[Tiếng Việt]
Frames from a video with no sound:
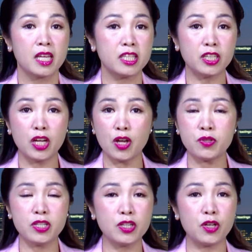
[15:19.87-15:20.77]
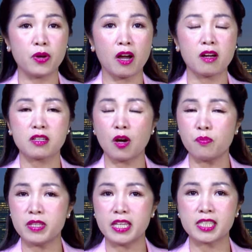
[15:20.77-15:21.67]
Nhưng nếu như điều đó
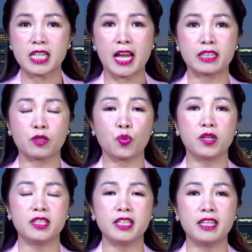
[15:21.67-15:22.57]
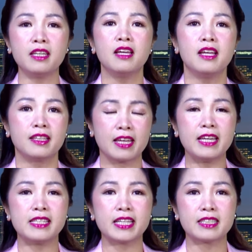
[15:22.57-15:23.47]
không diễn ra theo thuận như ý
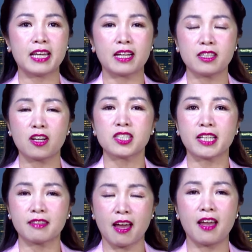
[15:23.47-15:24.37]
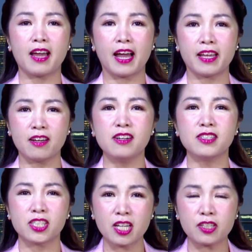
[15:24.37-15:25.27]
thì chắc chắn nó sẽ tệ hại
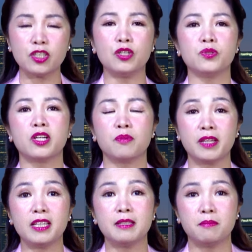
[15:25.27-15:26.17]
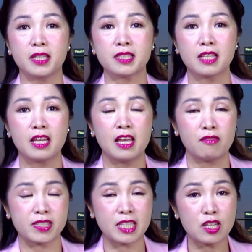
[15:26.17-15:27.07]
hơn rất nhiều cho ông Elon Musk.
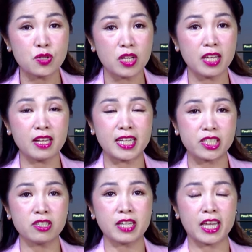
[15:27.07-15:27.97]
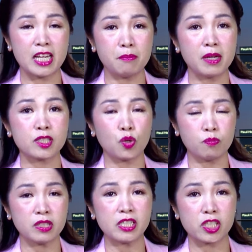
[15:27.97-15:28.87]
Và xin lưu ý là trước đây Elon Musk
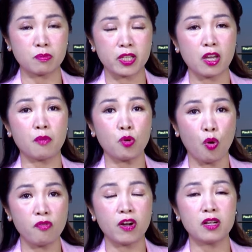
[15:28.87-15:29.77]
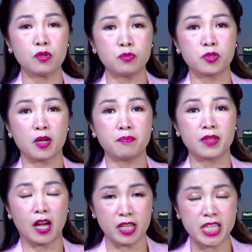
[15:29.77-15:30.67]
cũng từng trong cái nhóm cố vấn của ông Trump
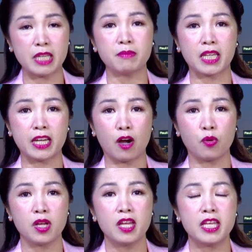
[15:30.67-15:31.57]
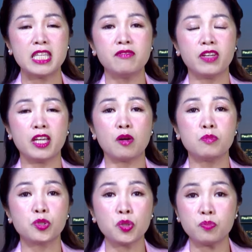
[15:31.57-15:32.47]
ở cái nhiệm kỳ đầu, nhưng vì ông
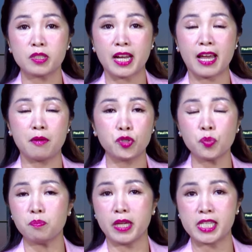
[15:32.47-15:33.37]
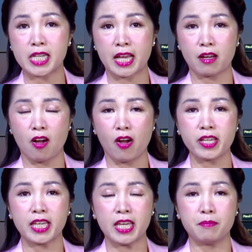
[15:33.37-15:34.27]
rút ra rút Mỹ ra khỏi
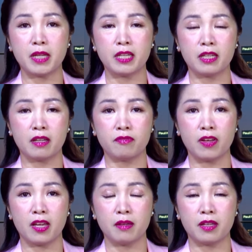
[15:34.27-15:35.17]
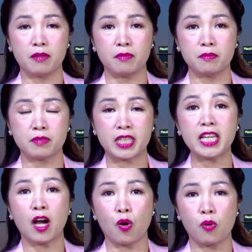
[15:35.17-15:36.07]
cái hiệp định à, về à, khí
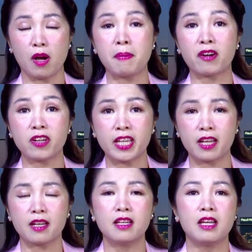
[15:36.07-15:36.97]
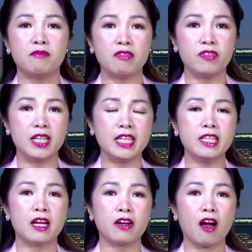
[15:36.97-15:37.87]
hậu ở Paris đó và vì lý
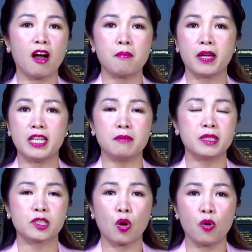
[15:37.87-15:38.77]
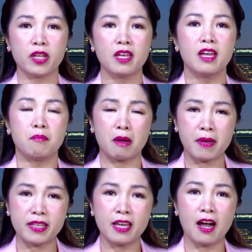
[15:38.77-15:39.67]
do đó mà Elon Musk thôi mà
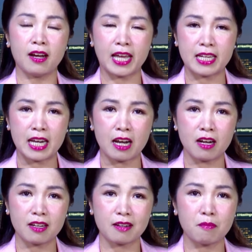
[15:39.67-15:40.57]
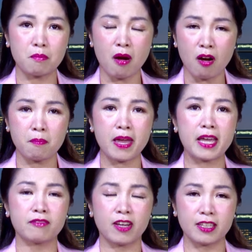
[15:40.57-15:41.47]
bây giờ lại mon
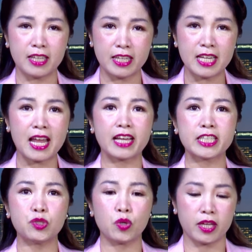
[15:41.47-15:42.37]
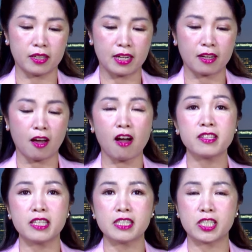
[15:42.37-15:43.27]
men và nghĩ lại cái chuyện là có
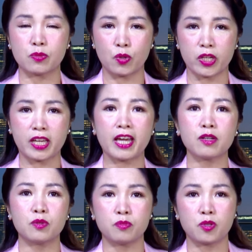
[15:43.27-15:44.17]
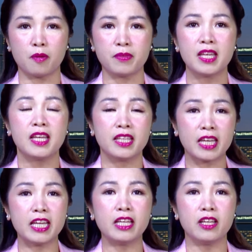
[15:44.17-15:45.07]
chân trong nội các của ông Trump
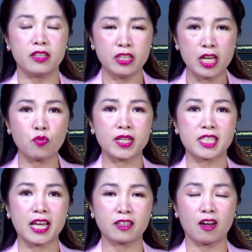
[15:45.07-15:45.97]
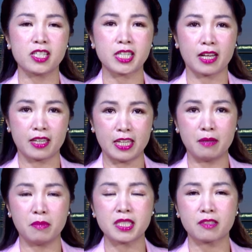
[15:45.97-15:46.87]
thì giới quan sát nói rằng
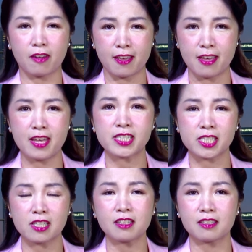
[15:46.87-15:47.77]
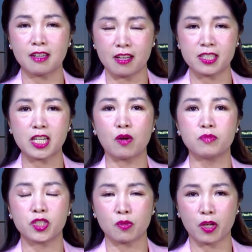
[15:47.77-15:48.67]
Elon Musk phải hết sức cẩn
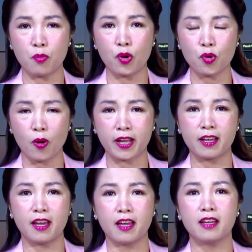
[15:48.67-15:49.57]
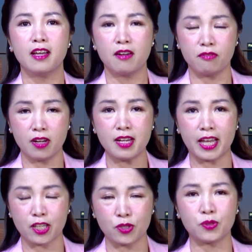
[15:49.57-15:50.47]
trọng trong cái mối quan hệ với
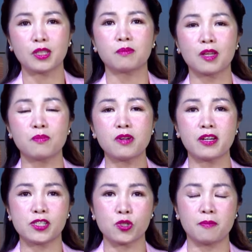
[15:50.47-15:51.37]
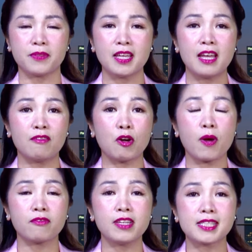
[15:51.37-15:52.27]
lại cựu tổng thống Donald Trump. Và
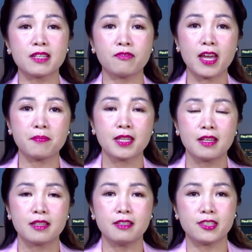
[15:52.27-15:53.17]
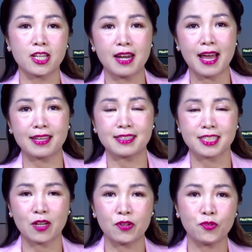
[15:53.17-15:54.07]
Hoàng Vi xin phép được trở lại
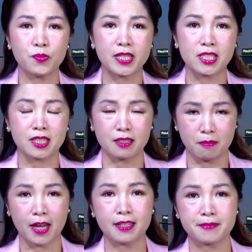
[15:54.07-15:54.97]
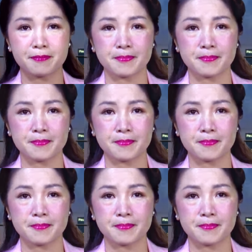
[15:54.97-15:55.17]
sau ít phút dành cho thương mại.